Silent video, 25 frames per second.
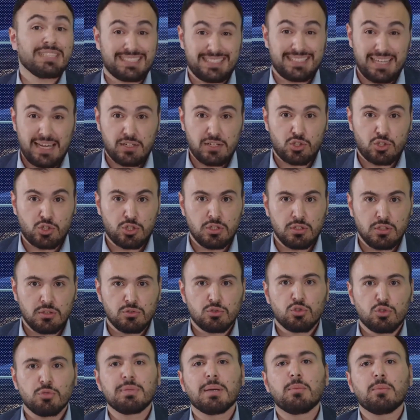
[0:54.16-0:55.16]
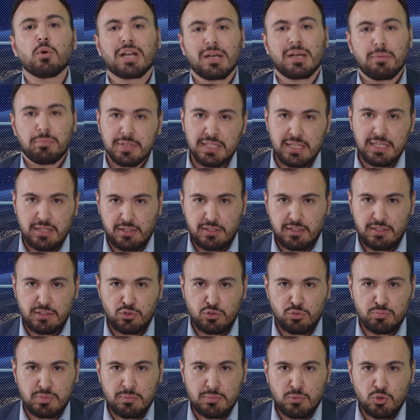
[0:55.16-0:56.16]
adattarci dobbiamo capirli,
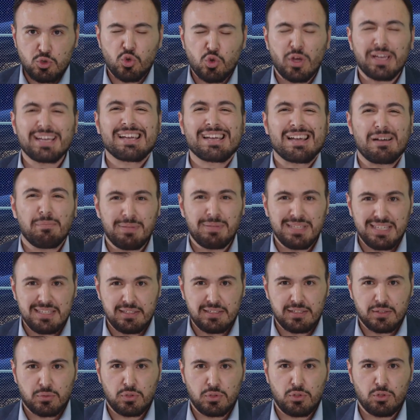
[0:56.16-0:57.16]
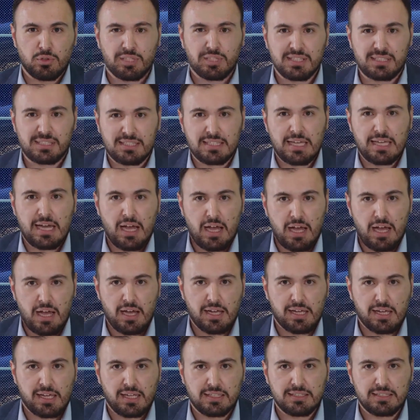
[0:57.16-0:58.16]
dobbiamo cioè capire quello che sta
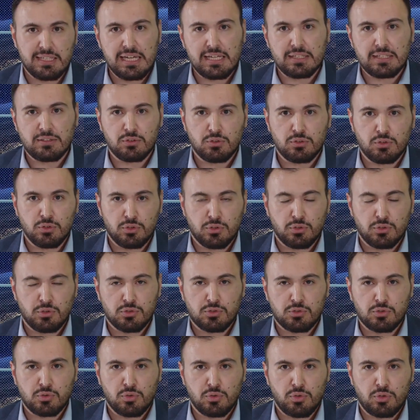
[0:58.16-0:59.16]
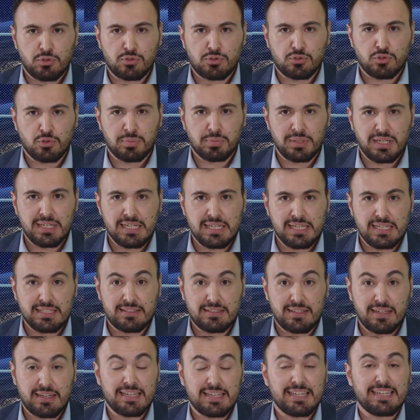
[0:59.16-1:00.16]
accadendo sul nostro
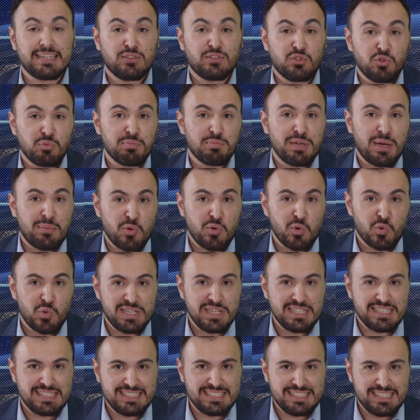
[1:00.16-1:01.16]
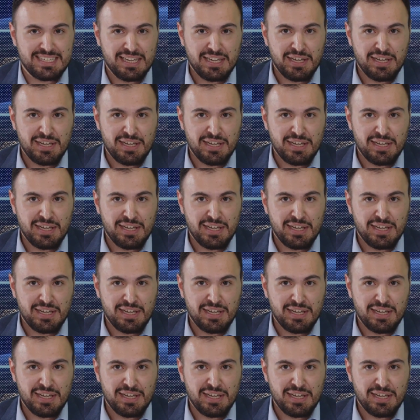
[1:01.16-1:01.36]
pianeta e dobbiamo quindi